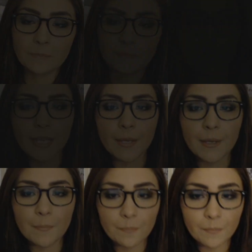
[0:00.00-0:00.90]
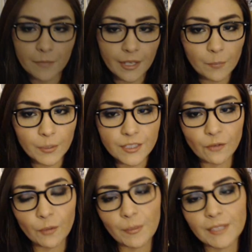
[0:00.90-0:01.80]
y y pues
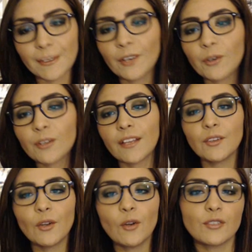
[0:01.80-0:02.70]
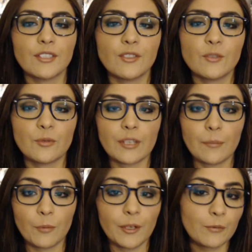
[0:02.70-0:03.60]
conforme les vaya cortando los hechos, pues ya
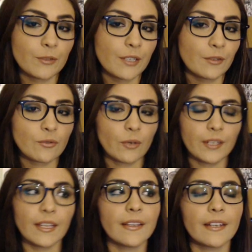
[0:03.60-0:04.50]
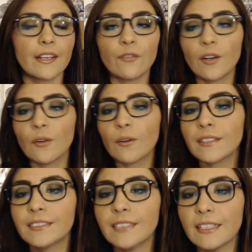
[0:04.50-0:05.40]
podremos darnos cuenta de qué fue lo que
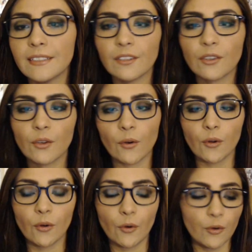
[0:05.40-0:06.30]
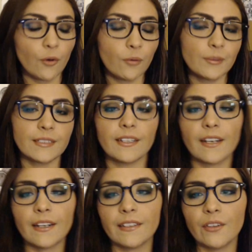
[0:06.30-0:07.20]
sí acertó o no Vicente
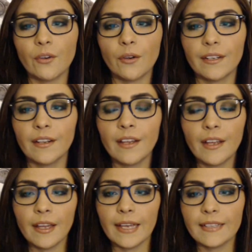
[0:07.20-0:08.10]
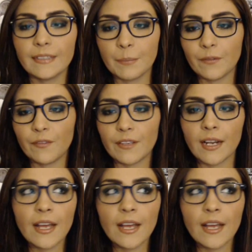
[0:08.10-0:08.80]
Garrido en este perfil.